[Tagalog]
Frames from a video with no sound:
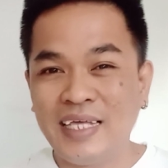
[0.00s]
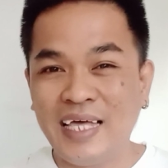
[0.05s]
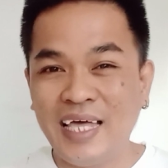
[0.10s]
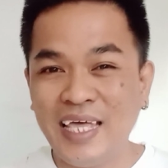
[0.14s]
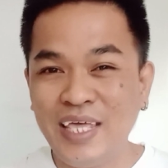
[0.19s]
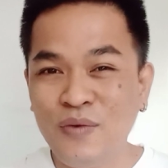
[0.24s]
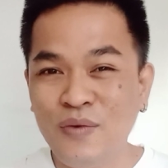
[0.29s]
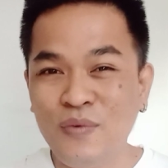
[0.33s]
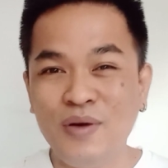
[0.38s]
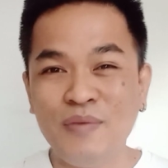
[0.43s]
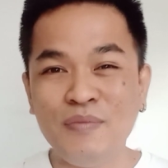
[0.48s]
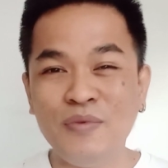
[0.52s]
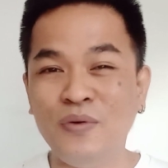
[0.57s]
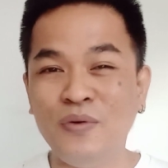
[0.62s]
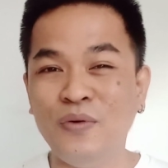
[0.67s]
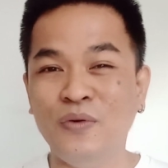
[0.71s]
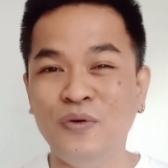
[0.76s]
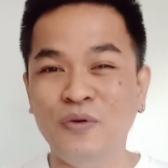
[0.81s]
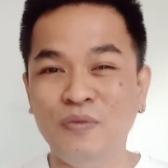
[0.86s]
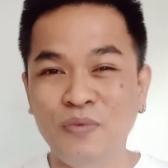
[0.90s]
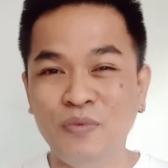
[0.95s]
Kaya wag mo
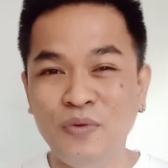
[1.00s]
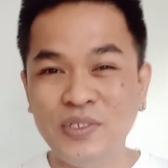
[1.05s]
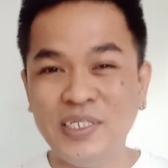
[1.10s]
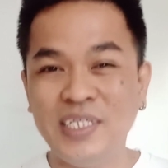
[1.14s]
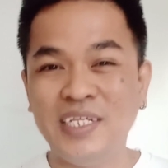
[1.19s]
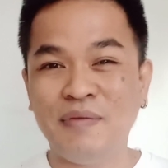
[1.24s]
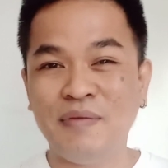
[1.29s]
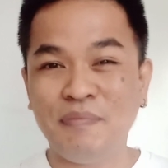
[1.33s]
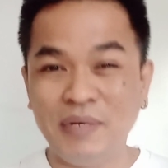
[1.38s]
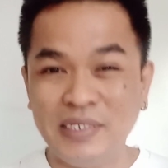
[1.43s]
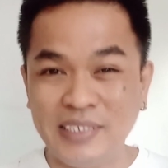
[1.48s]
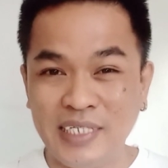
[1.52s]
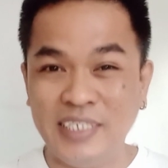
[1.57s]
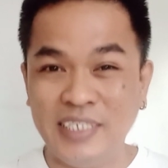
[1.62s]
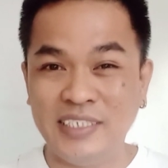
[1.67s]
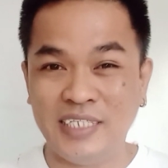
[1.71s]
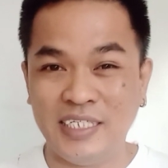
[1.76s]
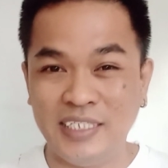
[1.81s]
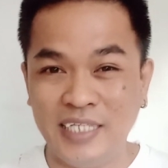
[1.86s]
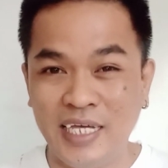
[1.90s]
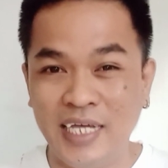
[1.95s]
uubusin ang
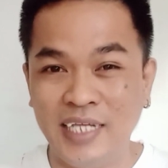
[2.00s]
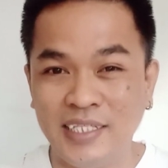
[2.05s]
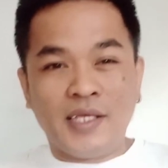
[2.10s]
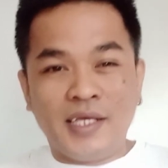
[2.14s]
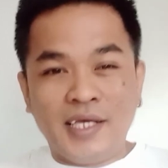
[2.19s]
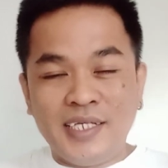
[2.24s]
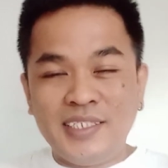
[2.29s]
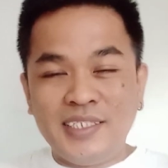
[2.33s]
pasensya niyan.